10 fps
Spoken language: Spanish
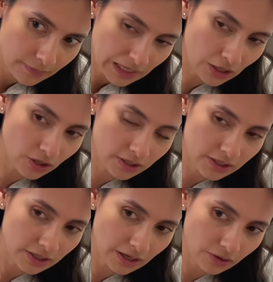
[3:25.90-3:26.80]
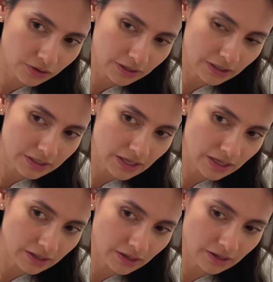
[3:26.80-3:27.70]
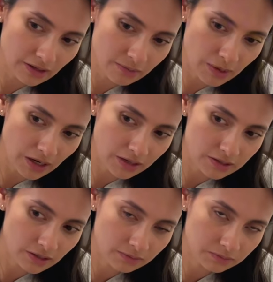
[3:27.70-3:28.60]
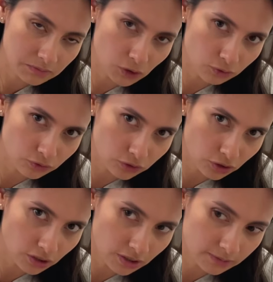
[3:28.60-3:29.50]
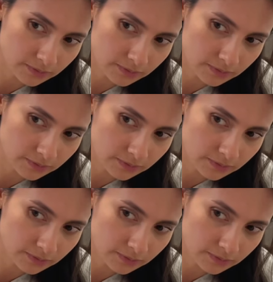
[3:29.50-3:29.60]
Creo que tiene que conectarse al internet mi Alexa. No funciona.